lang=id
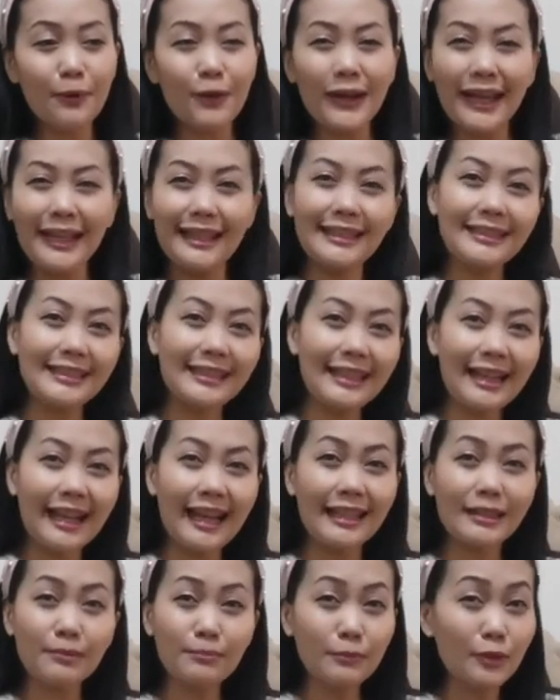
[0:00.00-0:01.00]
pola
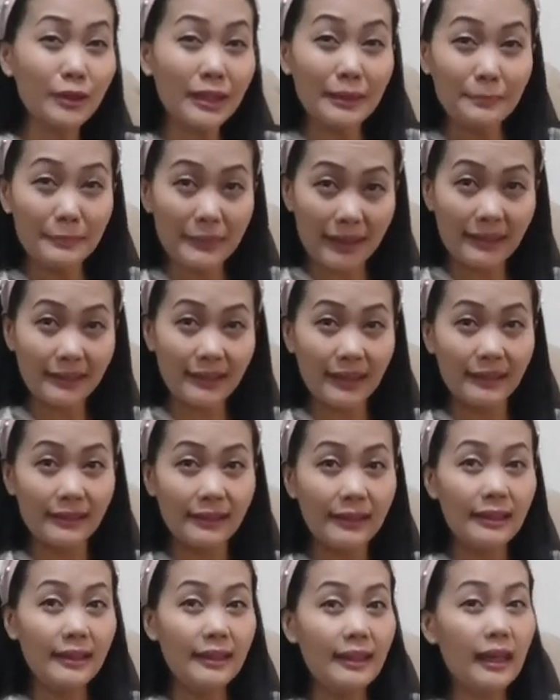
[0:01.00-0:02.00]
istirahatmu
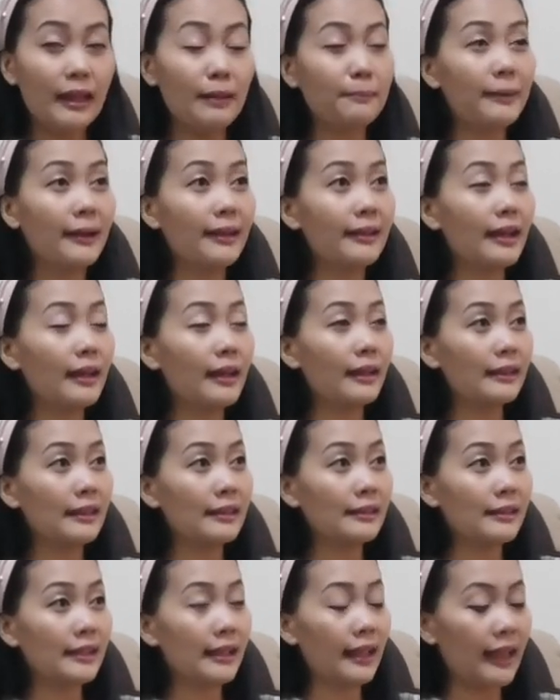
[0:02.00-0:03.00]
gimana? Apakah
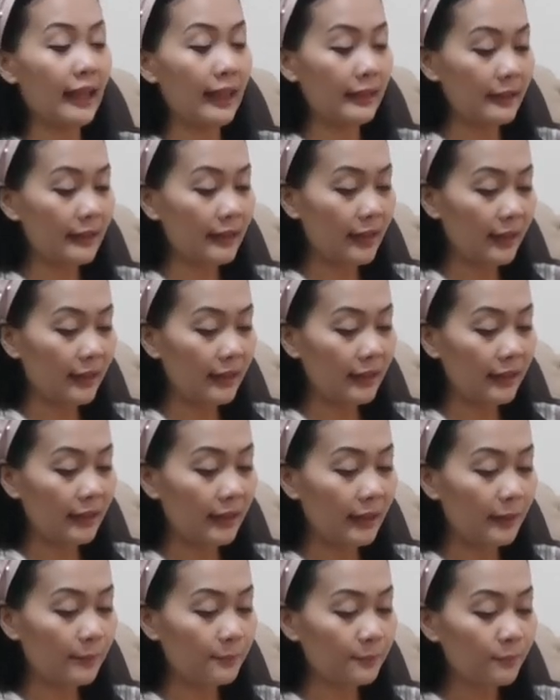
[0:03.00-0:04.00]
istirahatnya
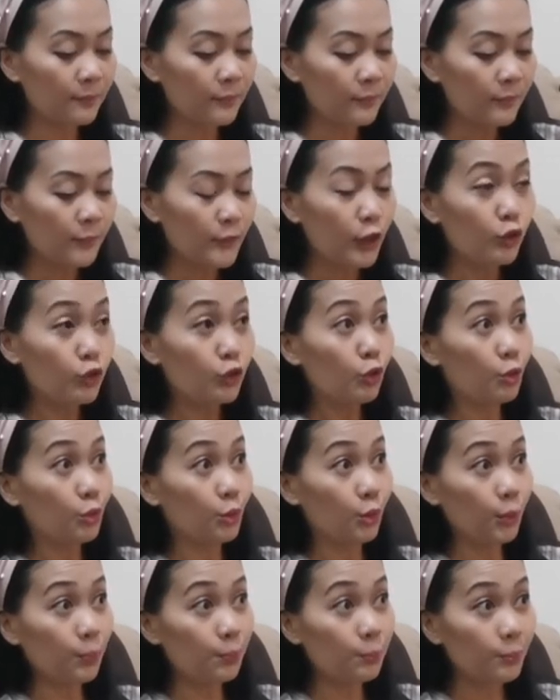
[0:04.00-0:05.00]
ini
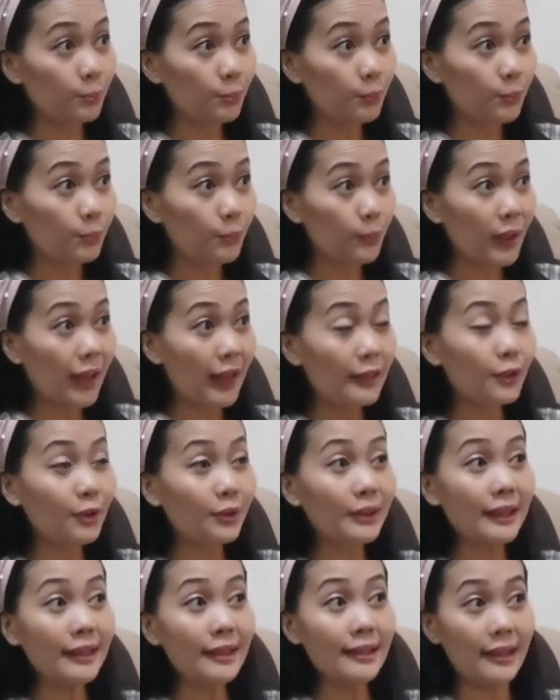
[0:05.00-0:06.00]
cukup
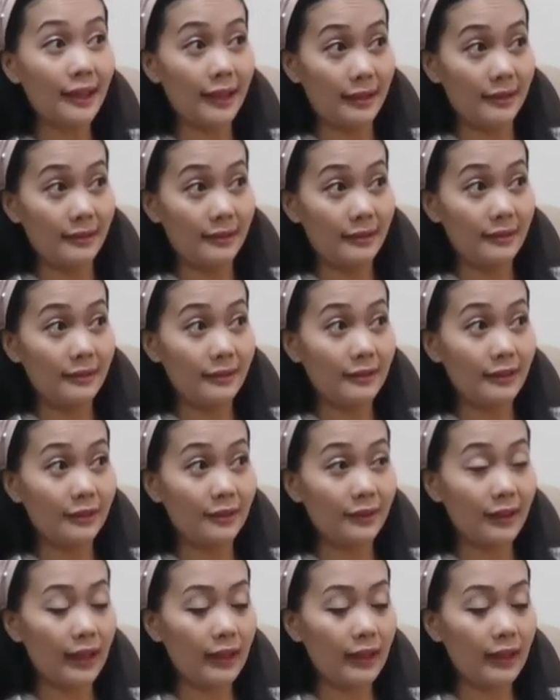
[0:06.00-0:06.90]
atau tidak? gitu